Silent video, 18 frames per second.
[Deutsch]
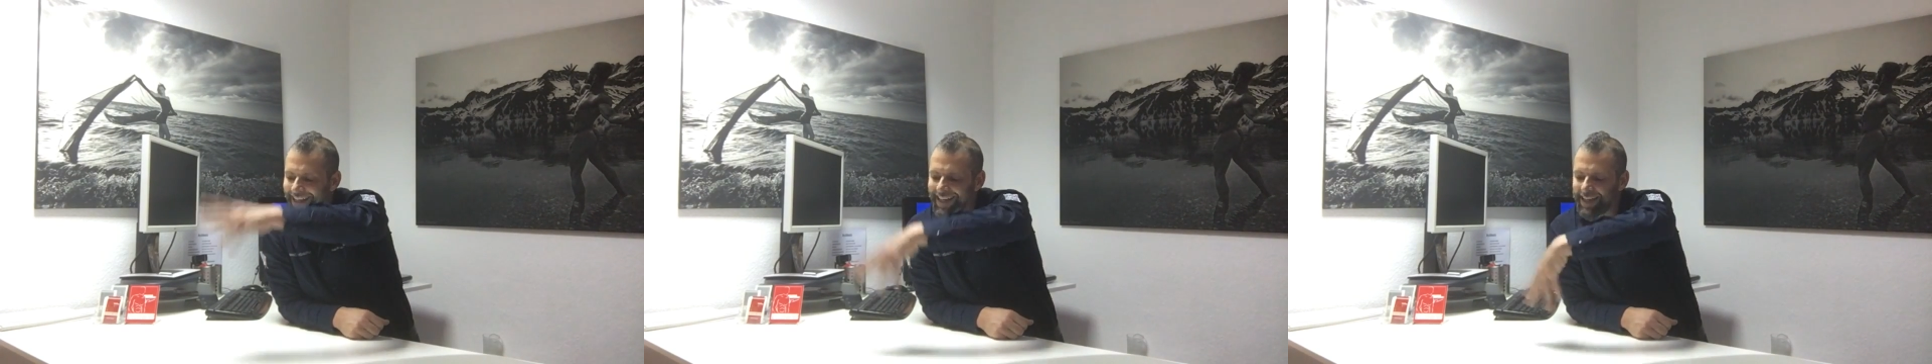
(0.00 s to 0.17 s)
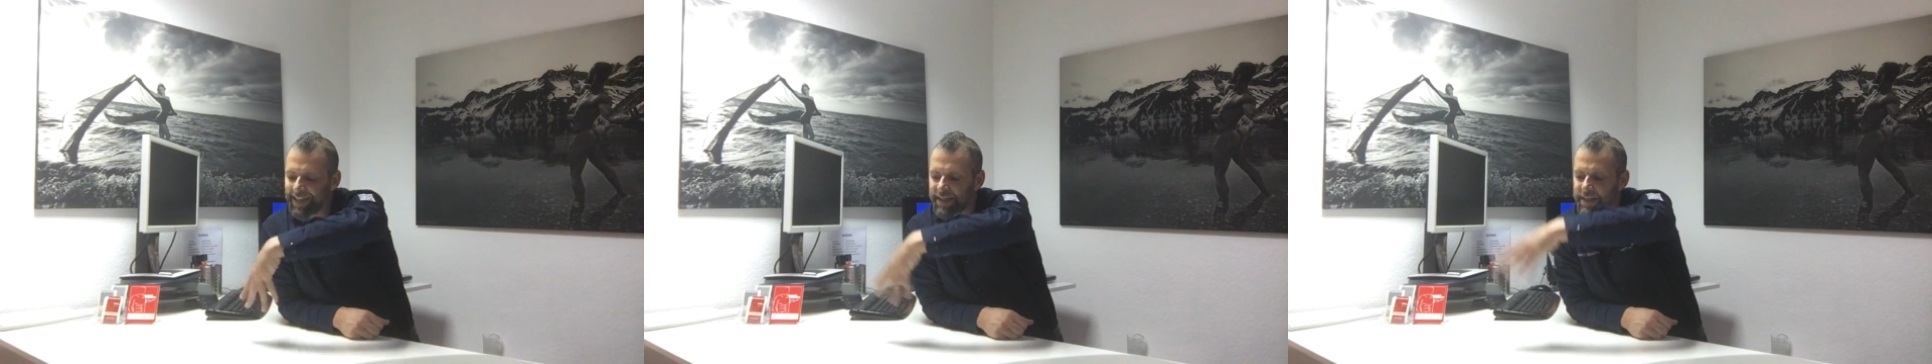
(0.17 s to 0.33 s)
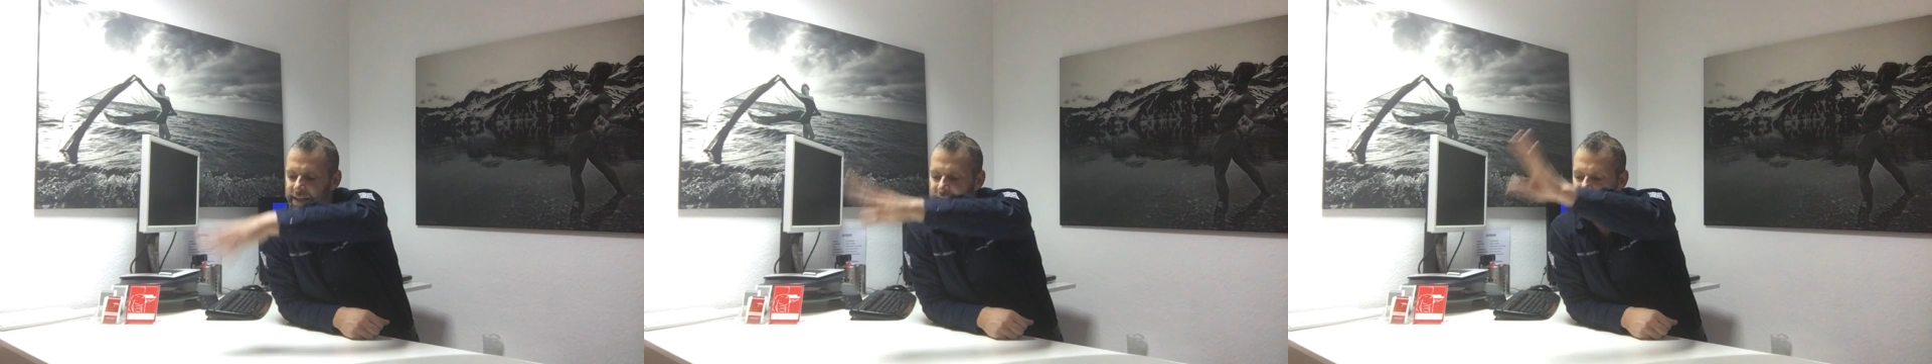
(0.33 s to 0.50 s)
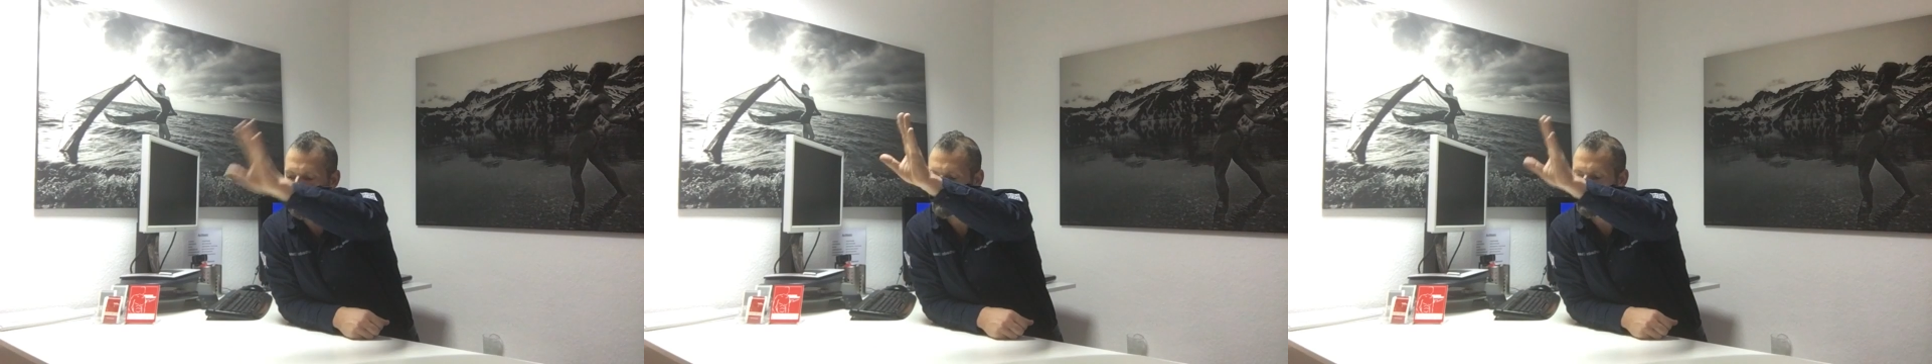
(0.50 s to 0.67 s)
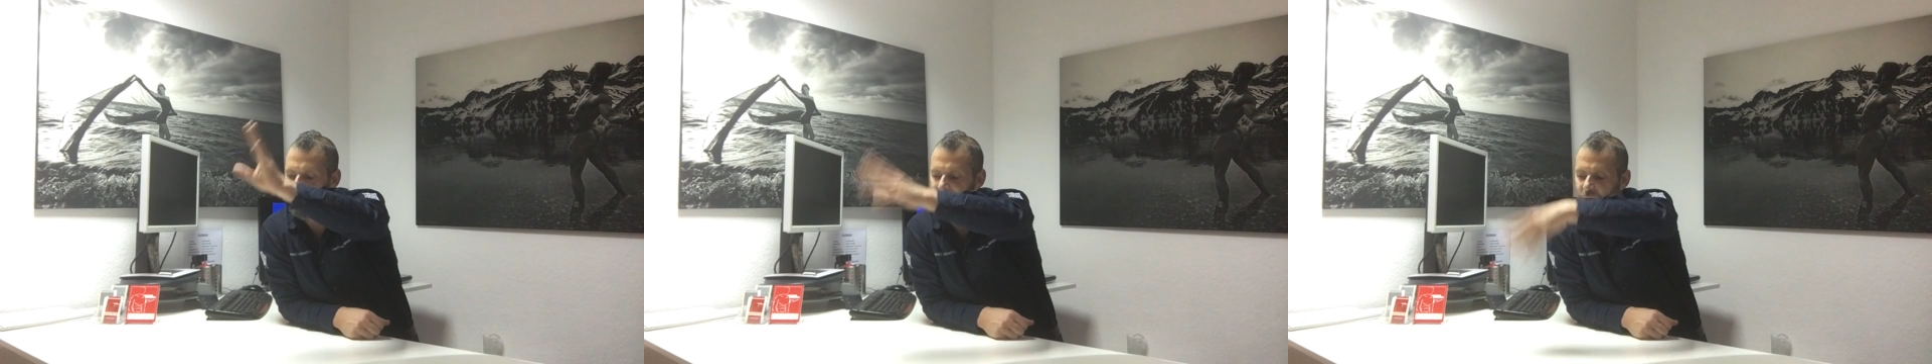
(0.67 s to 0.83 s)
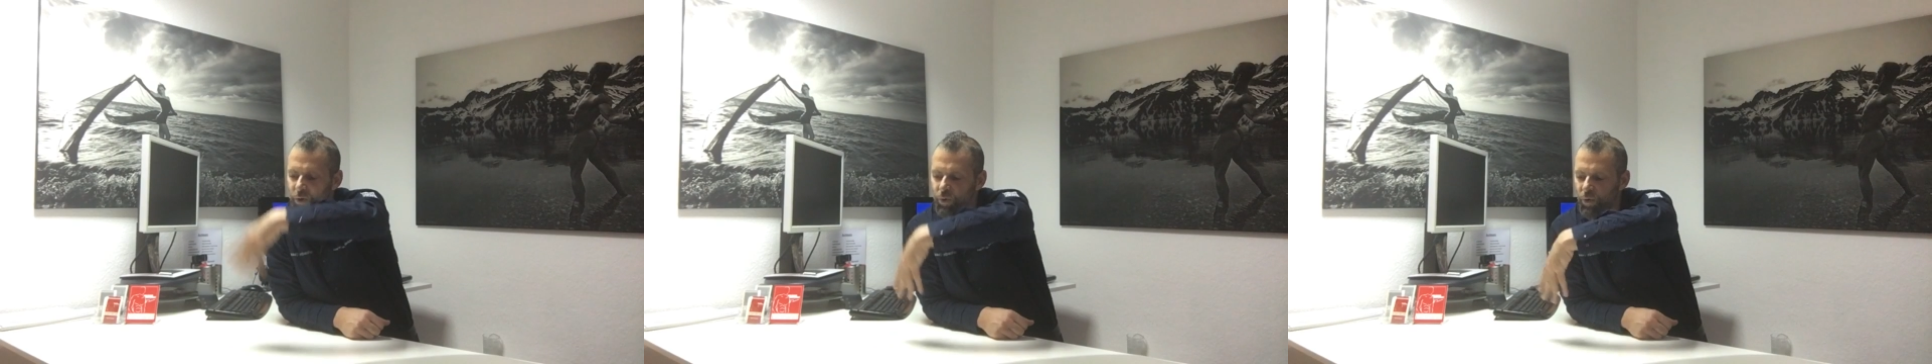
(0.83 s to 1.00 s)
Rechts,
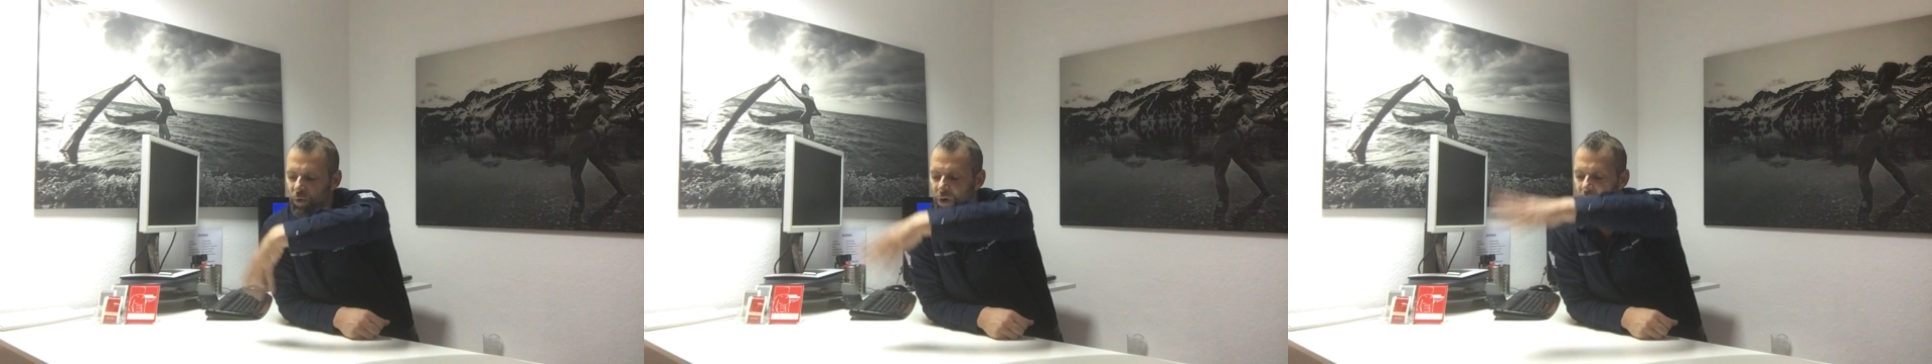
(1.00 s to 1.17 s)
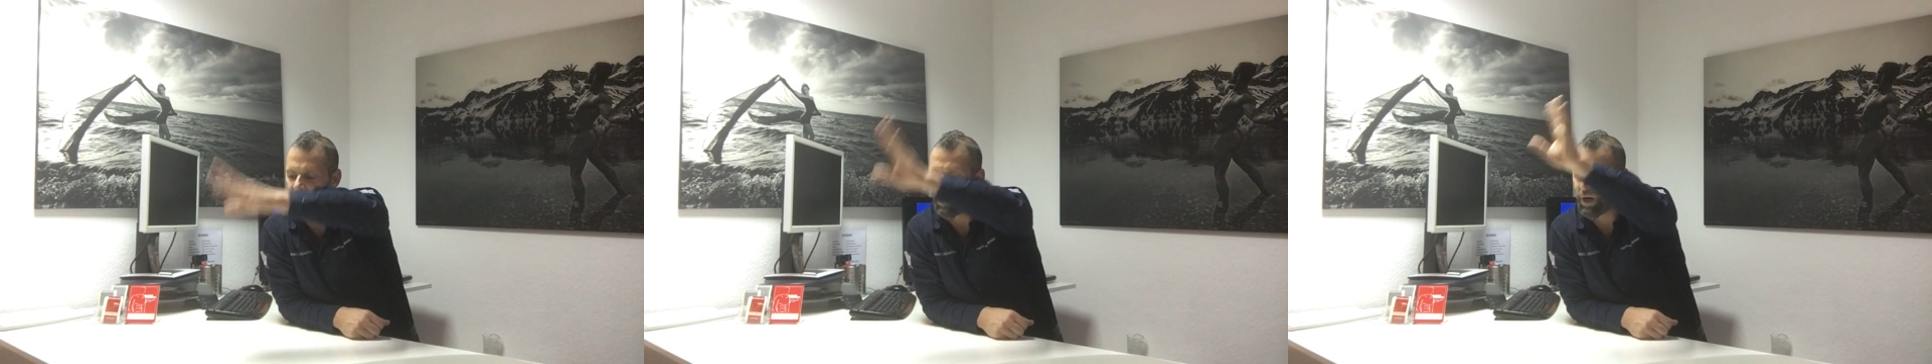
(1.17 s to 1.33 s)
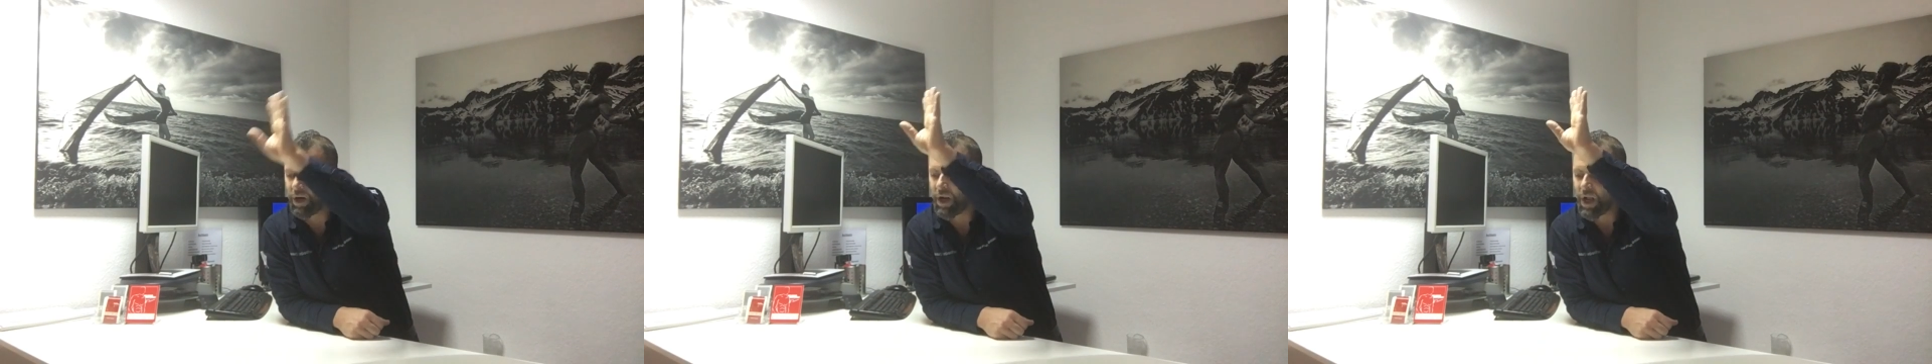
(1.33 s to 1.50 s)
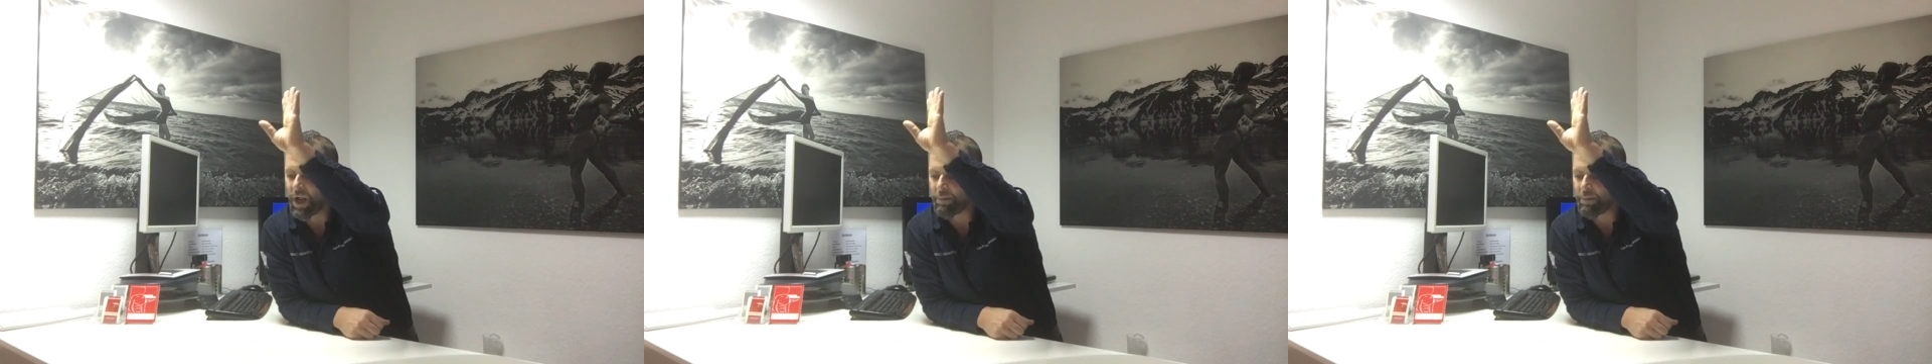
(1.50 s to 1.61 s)
bei Google,